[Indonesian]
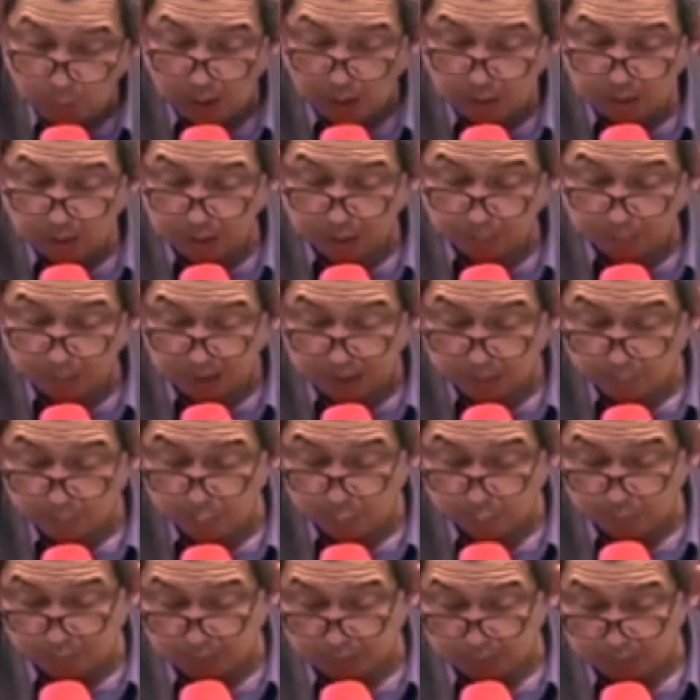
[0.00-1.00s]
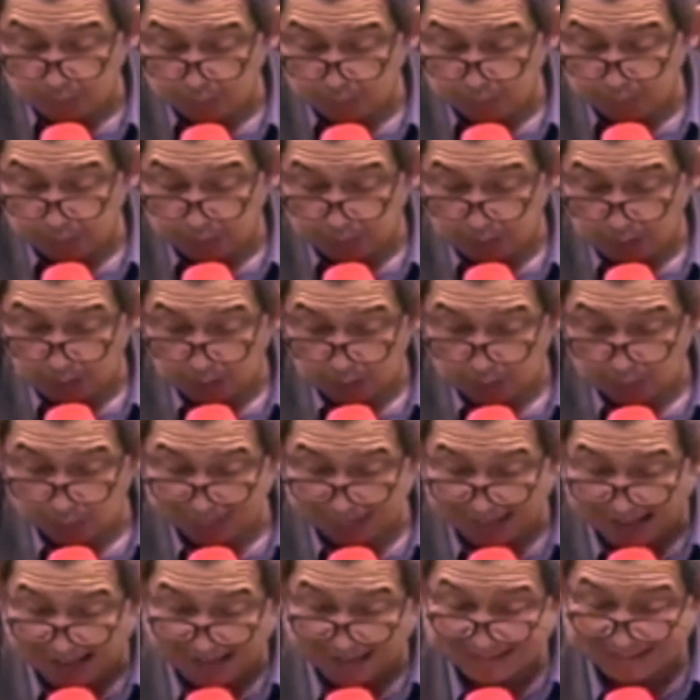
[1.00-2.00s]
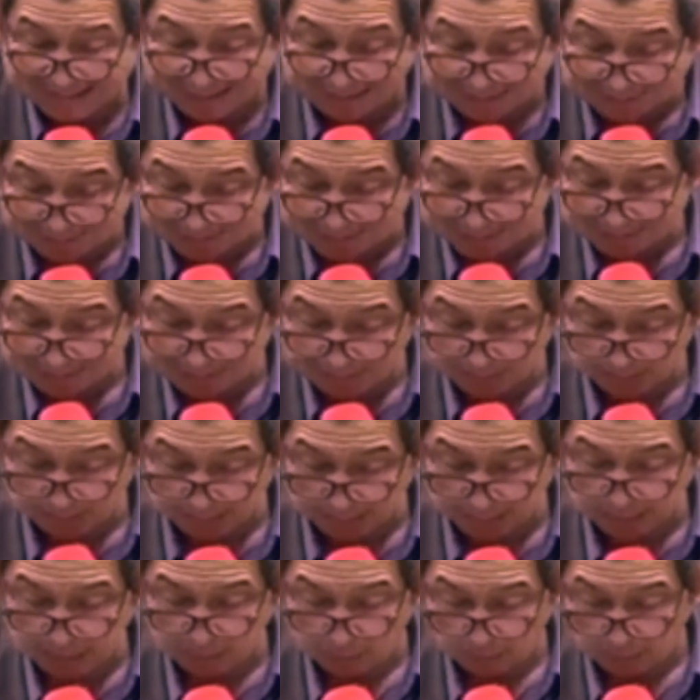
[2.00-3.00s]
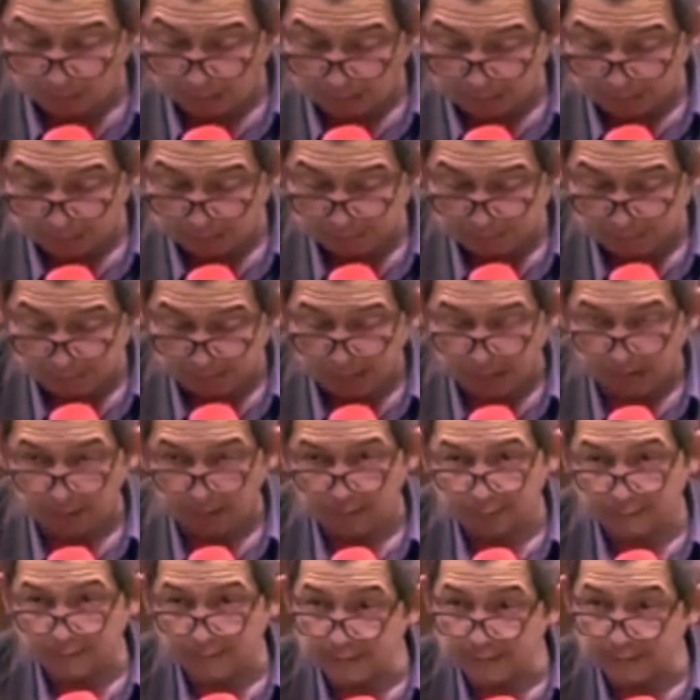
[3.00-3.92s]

Tuhan kepada Musa demikian, katakan kepada orang Israel,